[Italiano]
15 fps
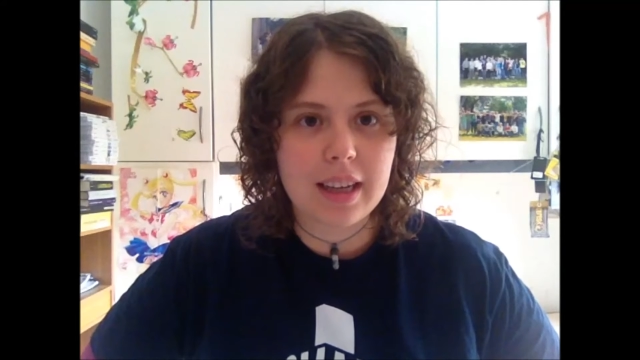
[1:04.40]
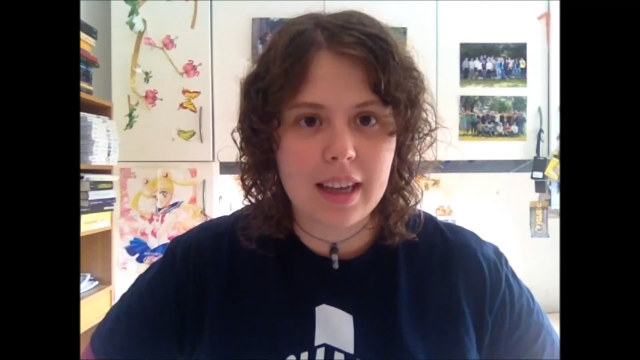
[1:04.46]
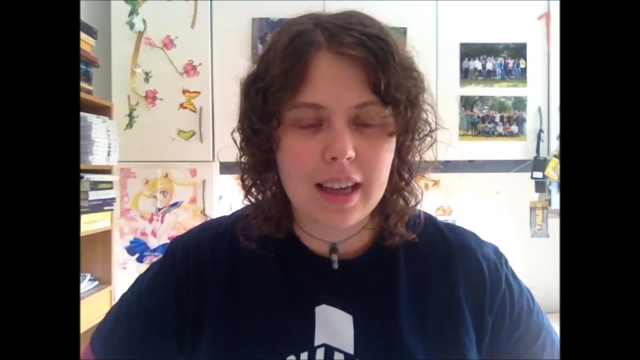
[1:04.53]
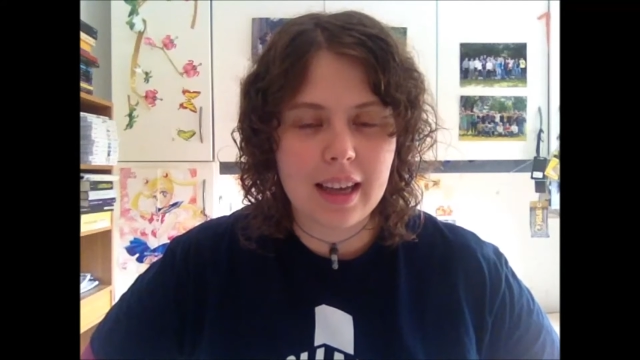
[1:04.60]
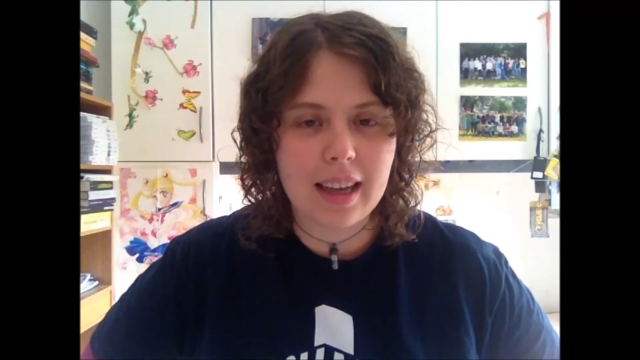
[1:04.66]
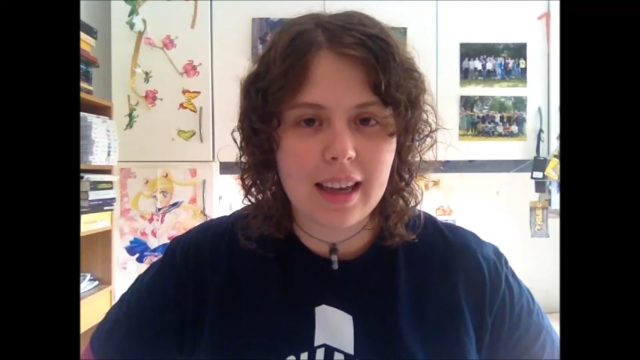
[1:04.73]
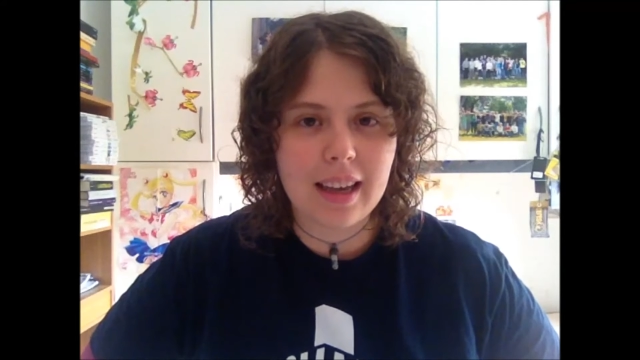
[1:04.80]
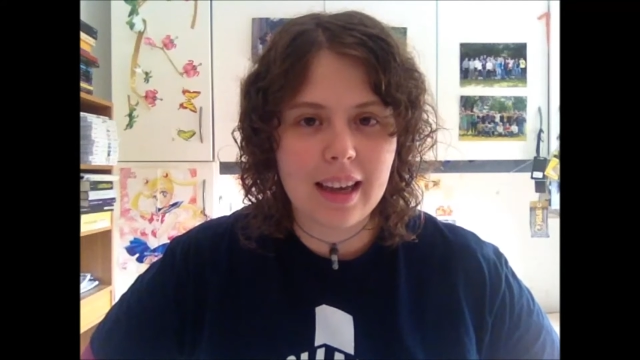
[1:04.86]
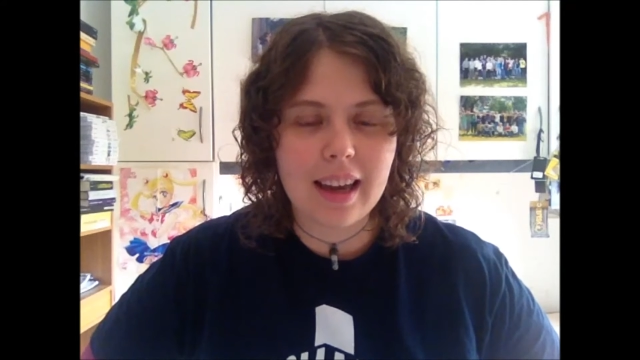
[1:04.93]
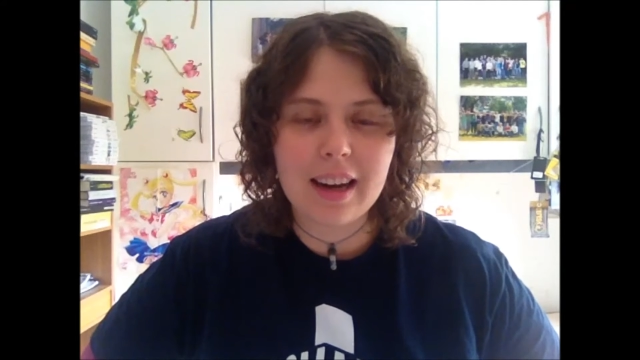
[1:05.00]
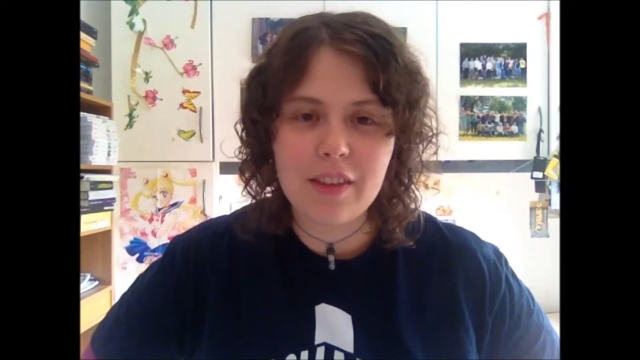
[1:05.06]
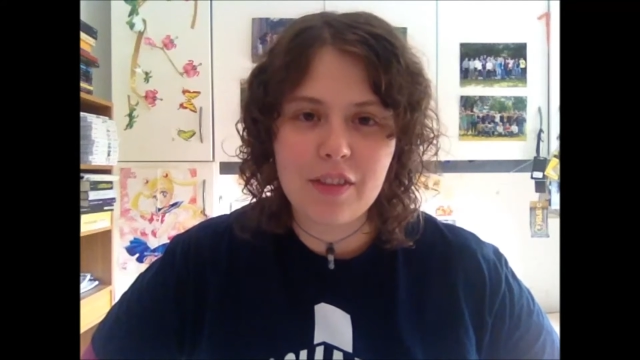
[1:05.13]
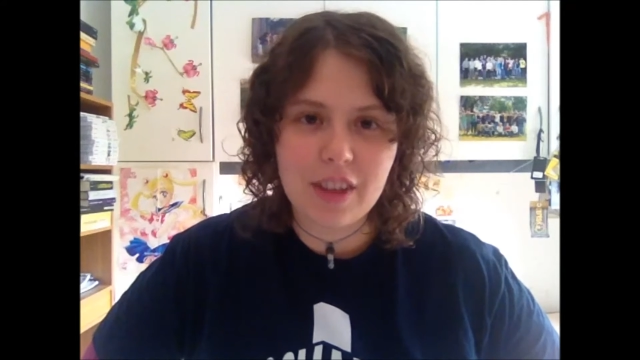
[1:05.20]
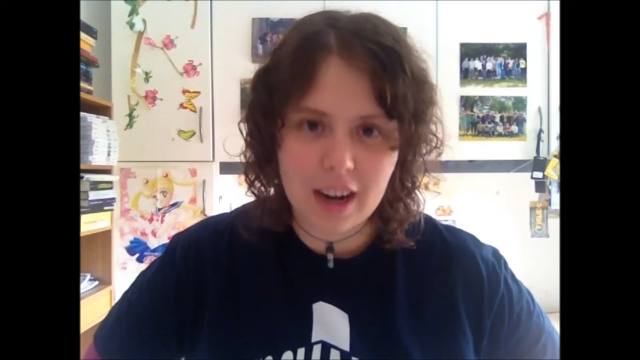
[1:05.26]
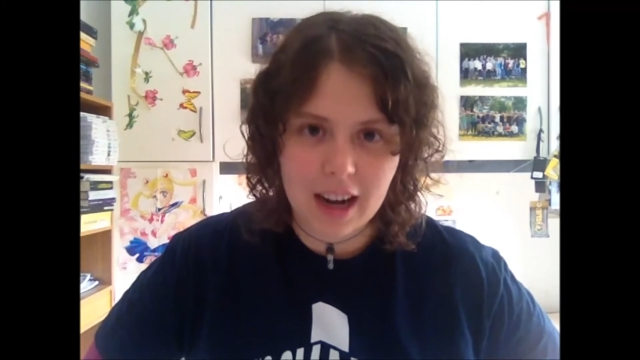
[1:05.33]
che
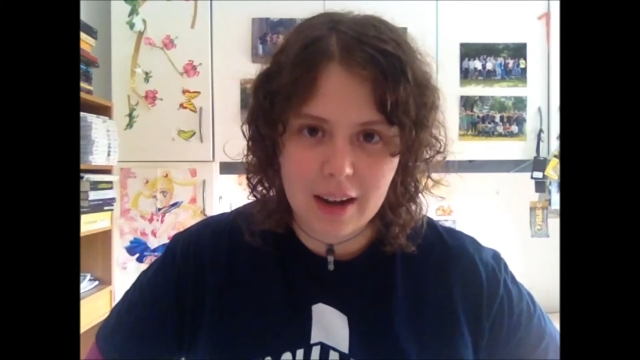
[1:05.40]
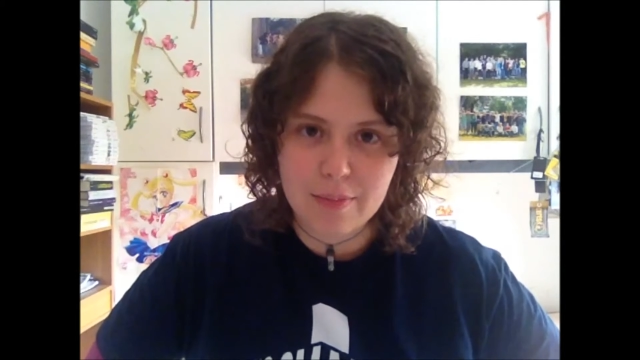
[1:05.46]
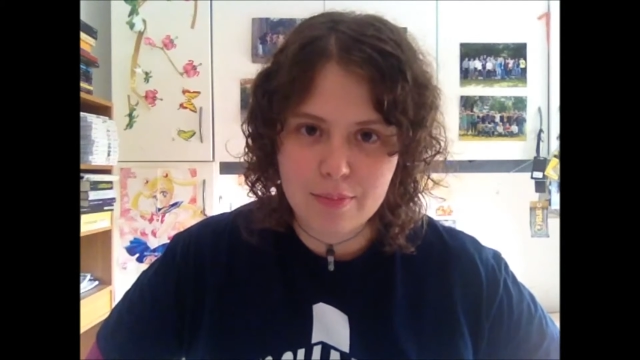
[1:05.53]
arriverà